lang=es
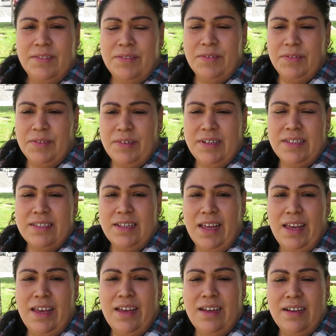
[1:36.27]
o les
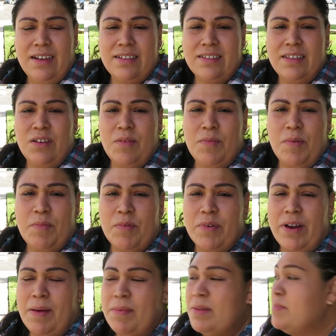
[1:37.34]
lean así como
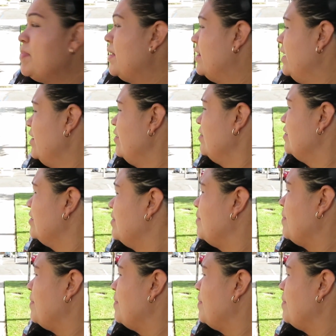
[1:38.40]
programas para niños.